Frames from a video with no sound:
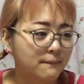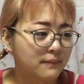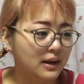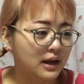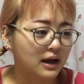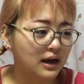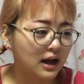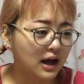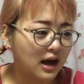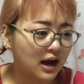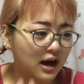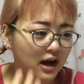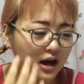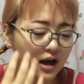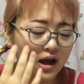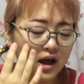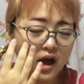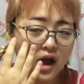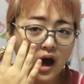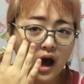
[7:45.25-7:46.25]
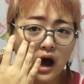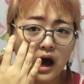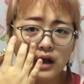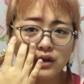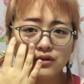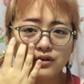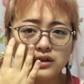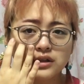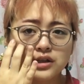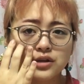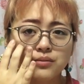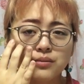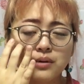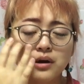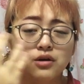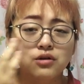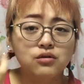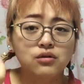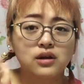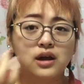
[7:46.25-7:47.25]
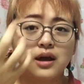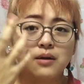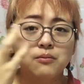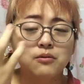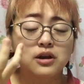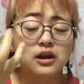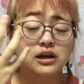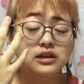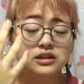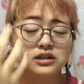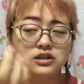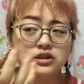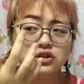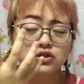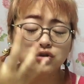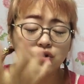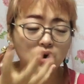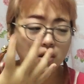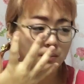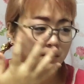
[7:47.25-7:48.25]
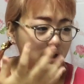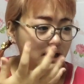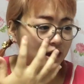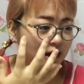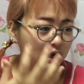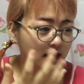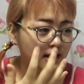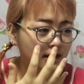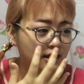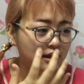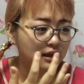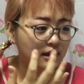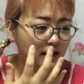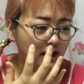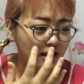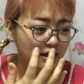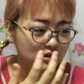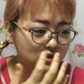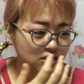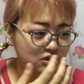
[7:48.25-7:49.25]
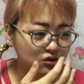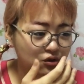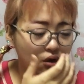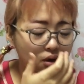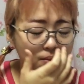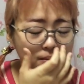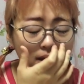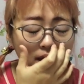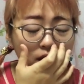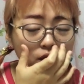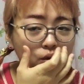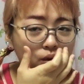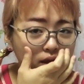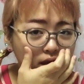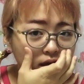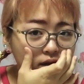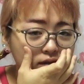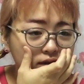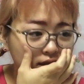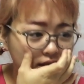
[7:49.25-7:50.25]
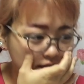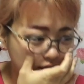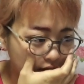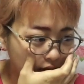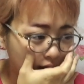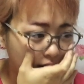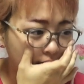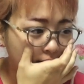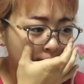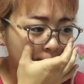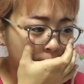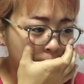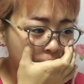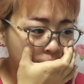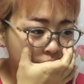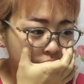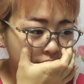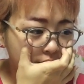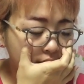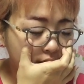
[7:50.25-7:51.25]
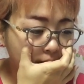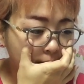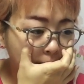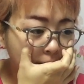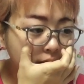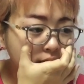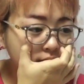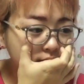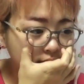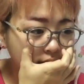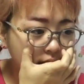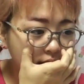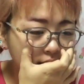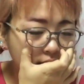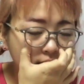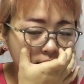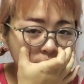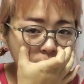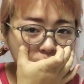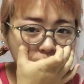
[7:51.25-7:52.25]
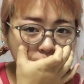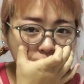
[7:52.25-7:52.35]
だから、あの、磯丸の煙がすごい目に入ってて、すごい目今日痛くてさ、やばくて、